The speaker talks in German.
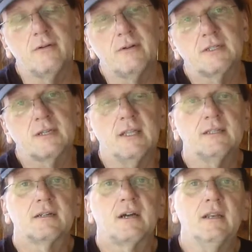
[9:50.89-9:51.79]
Und das
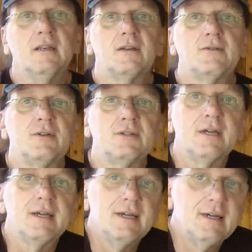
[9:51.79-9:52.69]
Ganze kann natürlich
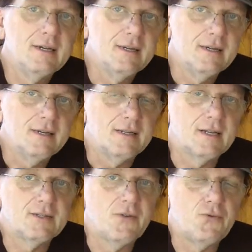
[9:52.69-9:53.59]

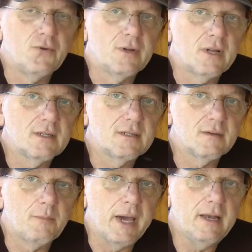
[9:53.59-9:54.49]
dazu führen,
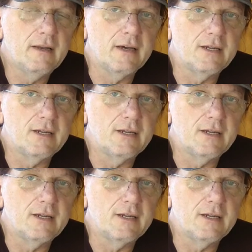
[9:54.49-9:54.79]
dass Brände